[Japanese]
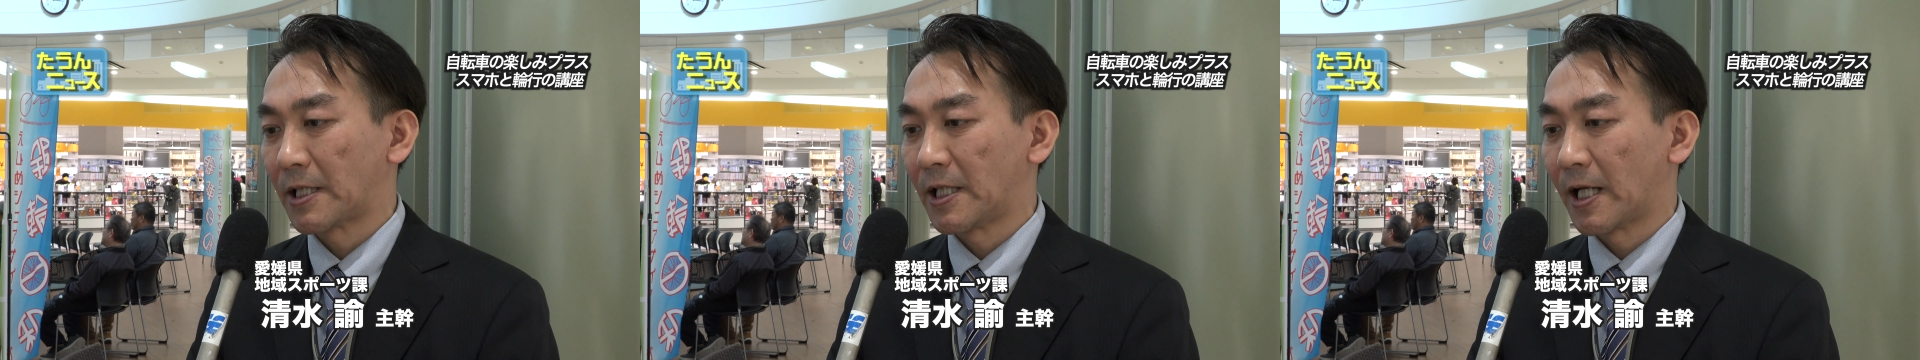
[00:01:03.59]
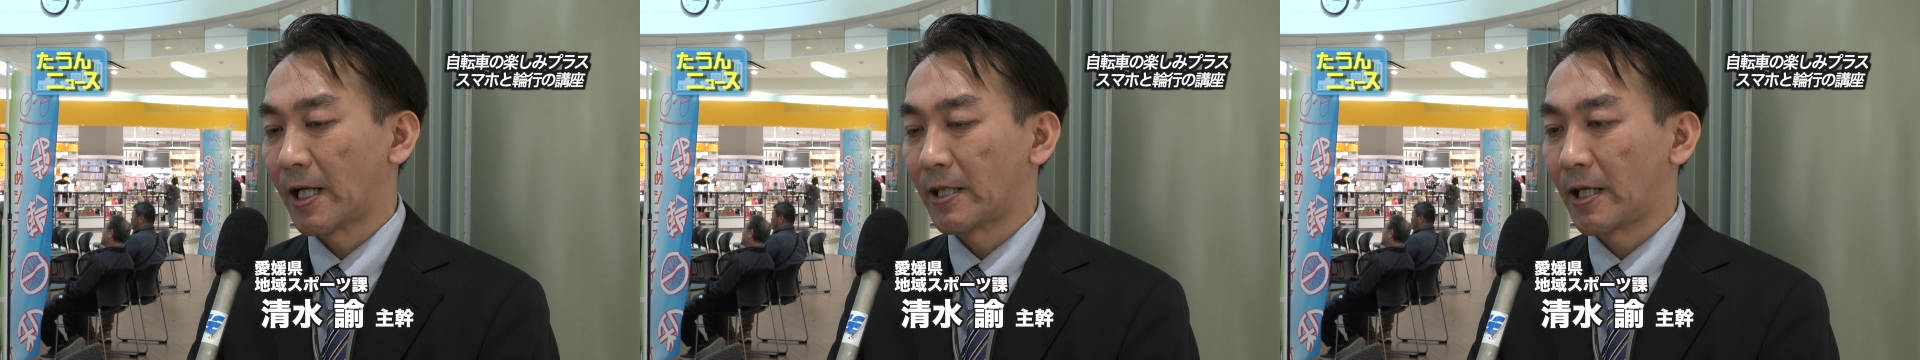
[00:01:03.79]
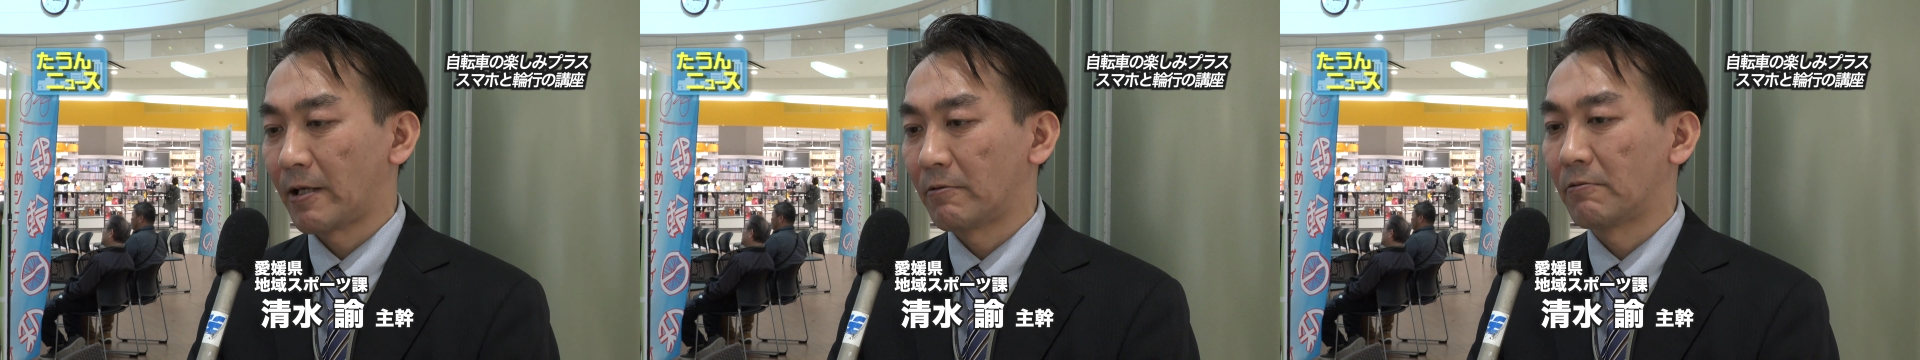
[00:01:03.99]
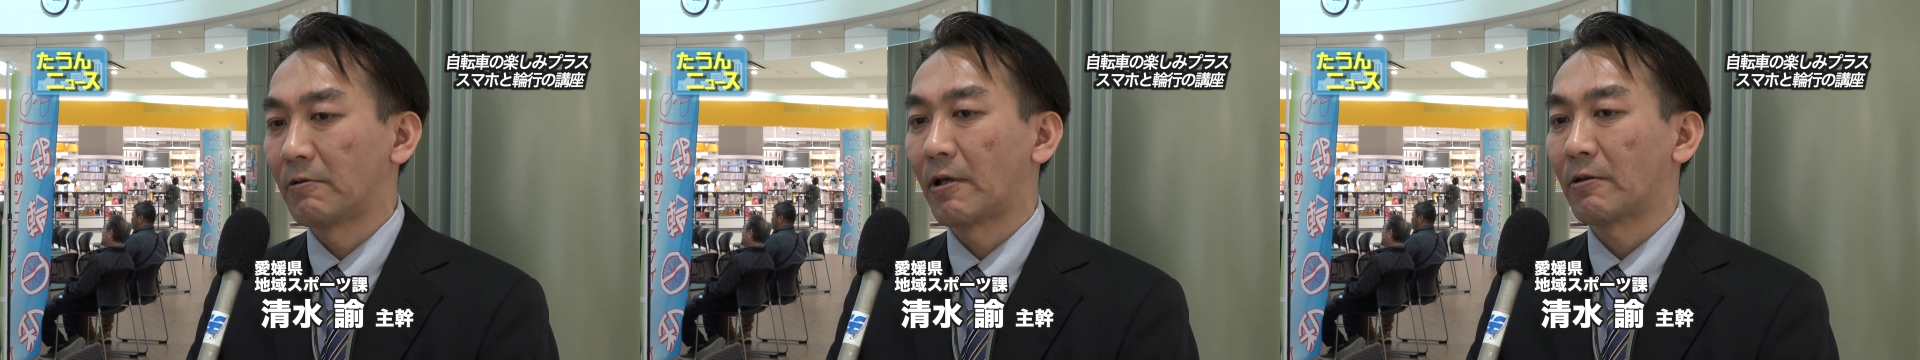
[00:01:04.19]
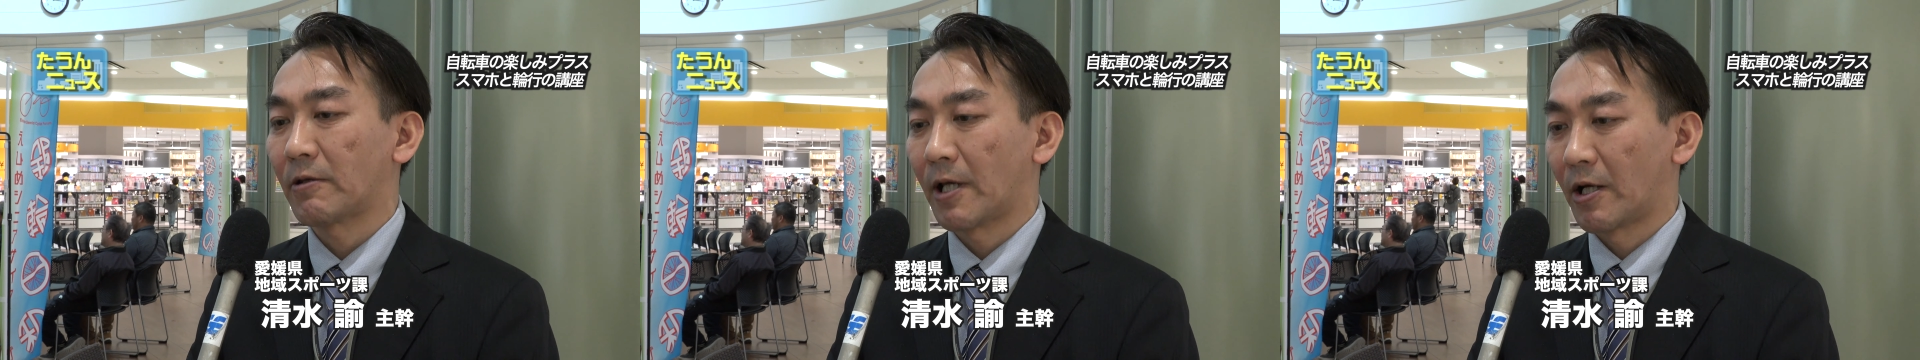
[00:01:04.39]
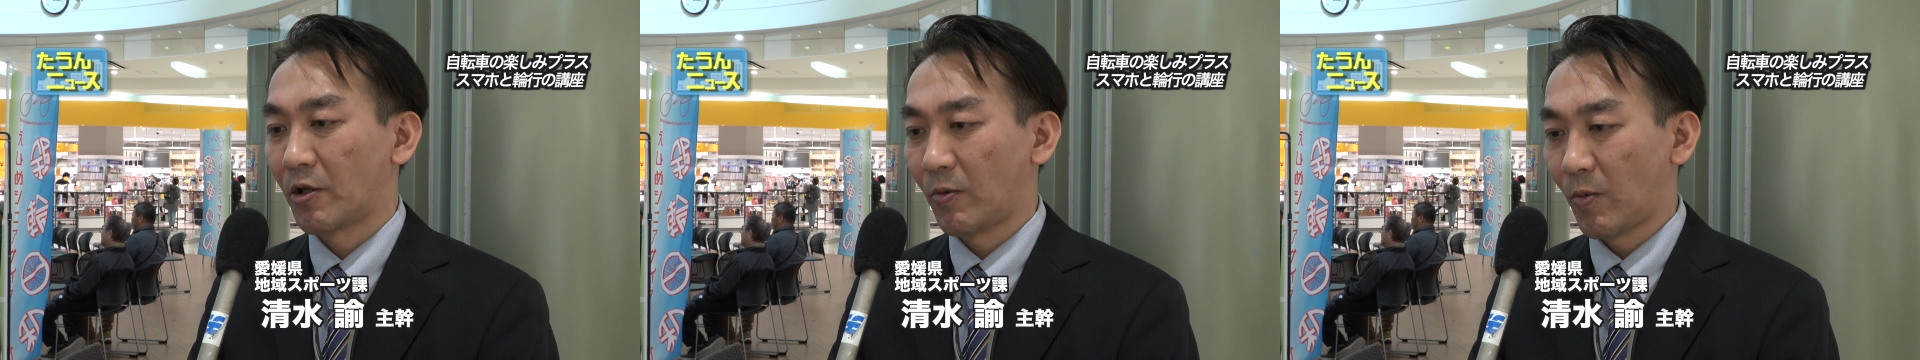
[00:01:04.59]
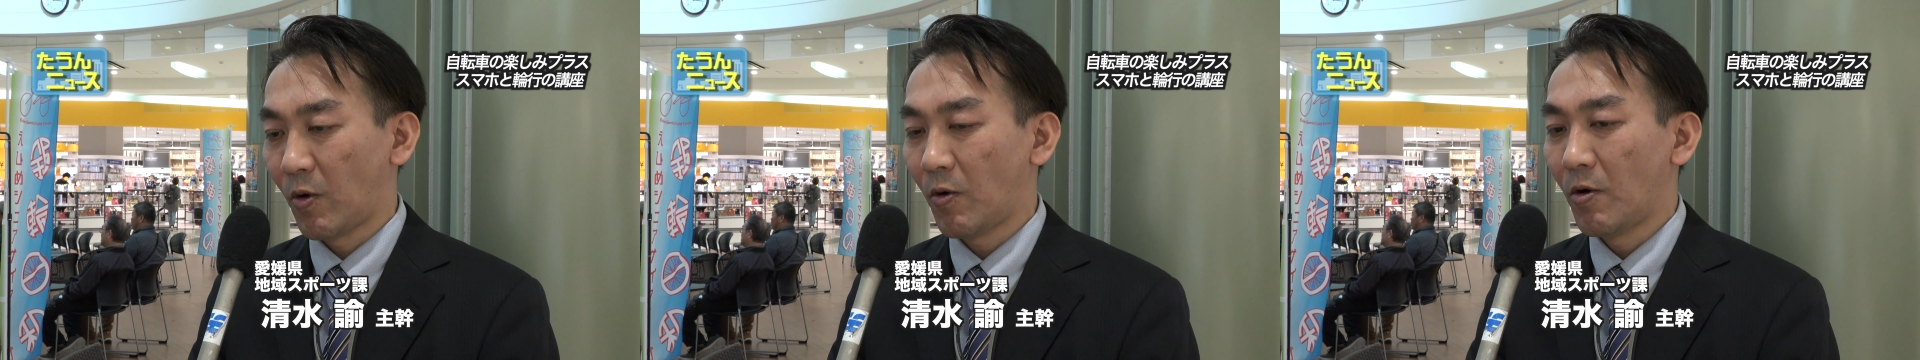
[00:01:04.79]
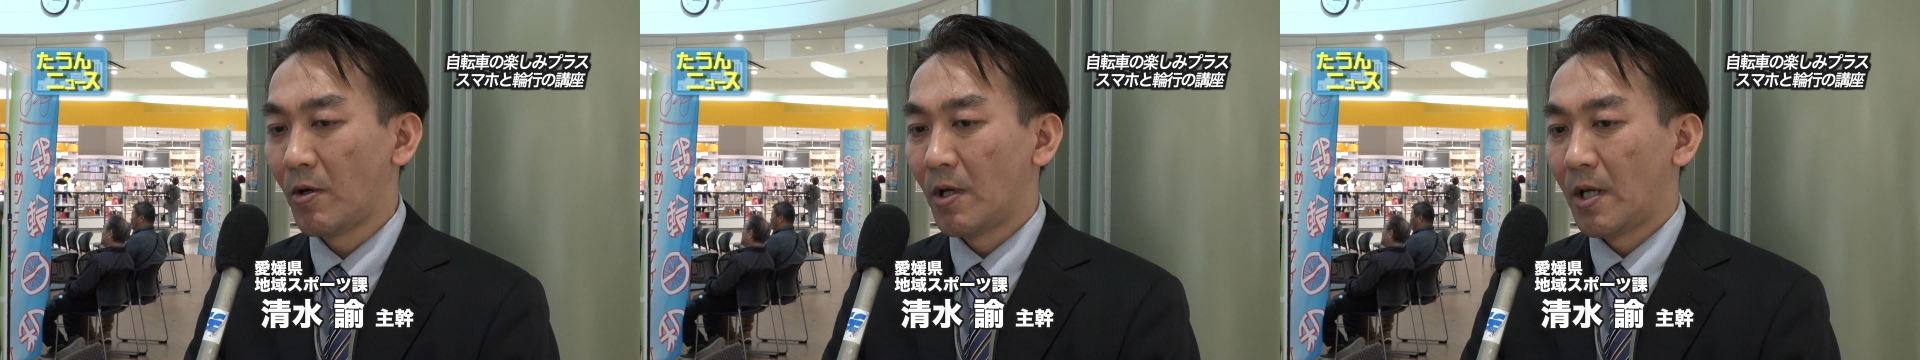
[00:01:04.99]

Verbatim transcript: 立ち上げているんですけれども、